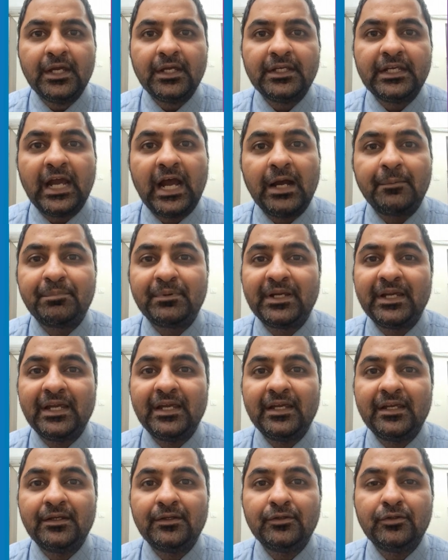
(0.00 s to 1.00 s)
या आपके
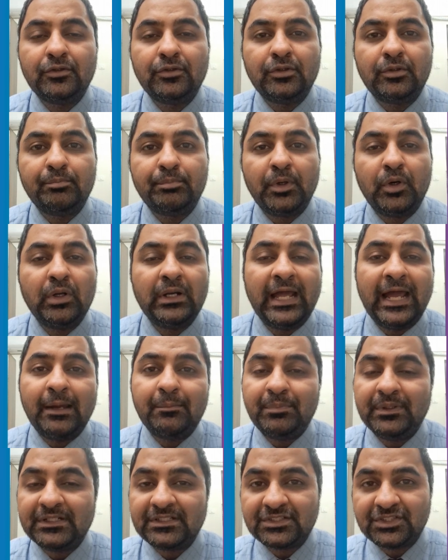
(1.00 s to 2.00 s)
यू नो बॉल
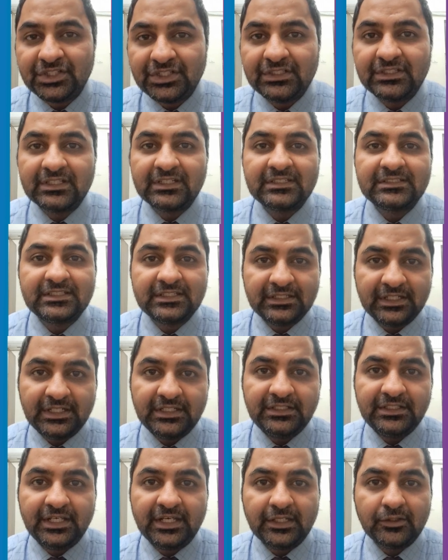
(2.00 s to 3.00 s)
हैबिट्स ठीक तरह से
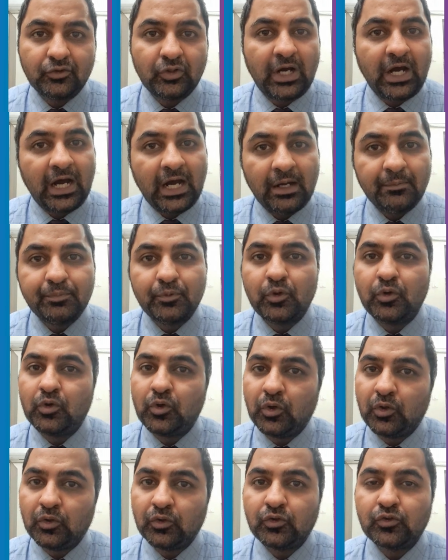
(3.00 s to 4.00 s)
नहीं है तो आपको
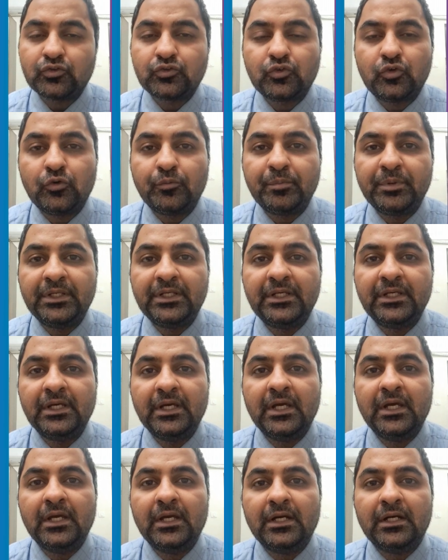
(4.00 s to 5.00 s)
कोलोनोस्कोपी
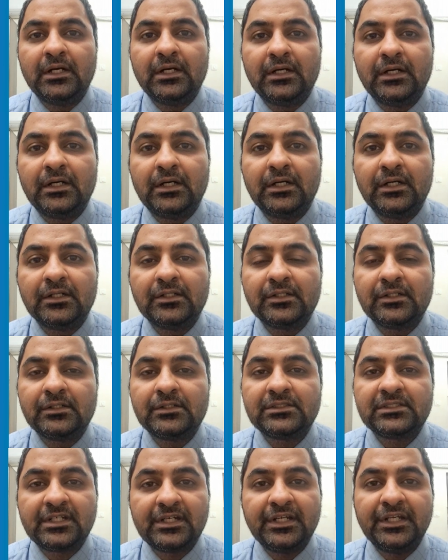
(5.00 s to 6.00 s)

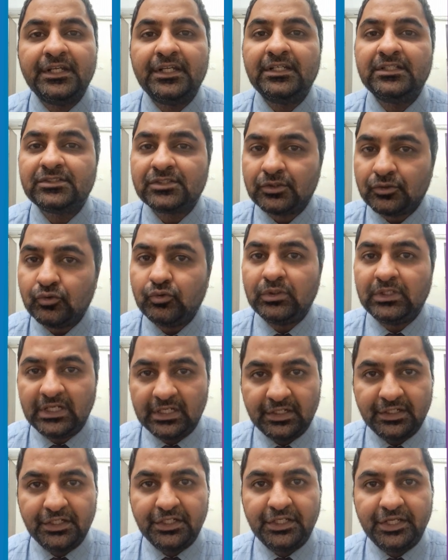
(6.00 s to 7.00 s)
स्क्रीनिंग ज़रूर
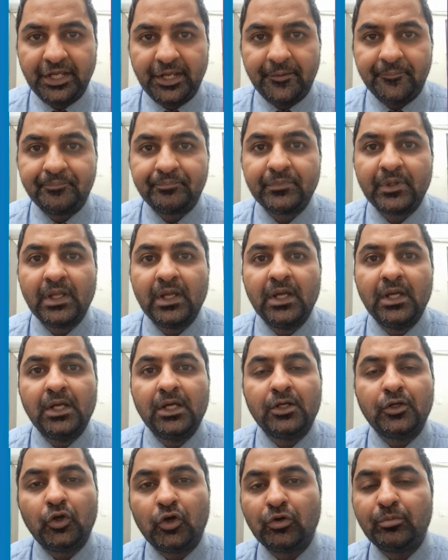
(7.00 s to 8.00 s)
करनी है
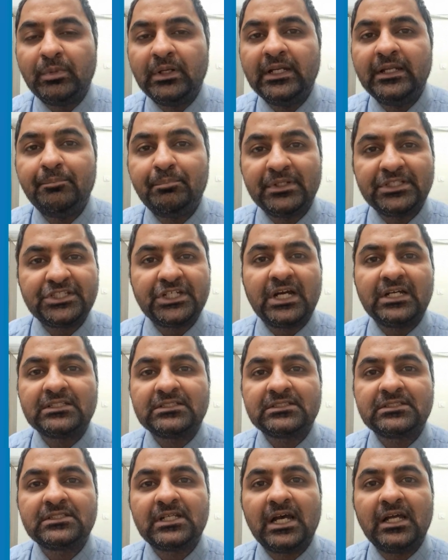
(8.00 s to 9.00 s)
नॉर्मली 50
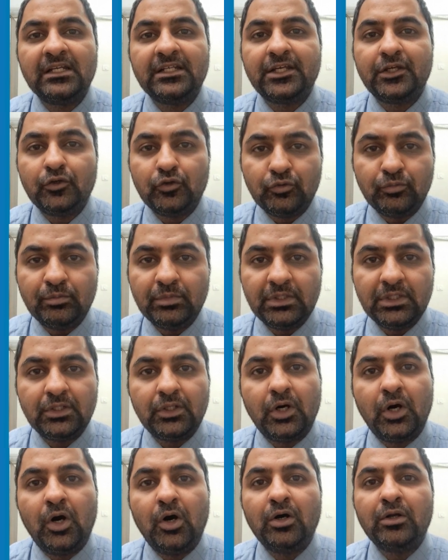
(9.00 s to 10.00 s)
साल की उम्र
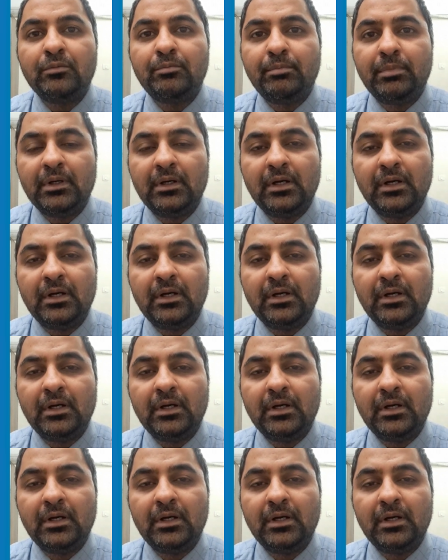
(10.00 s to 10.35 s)
और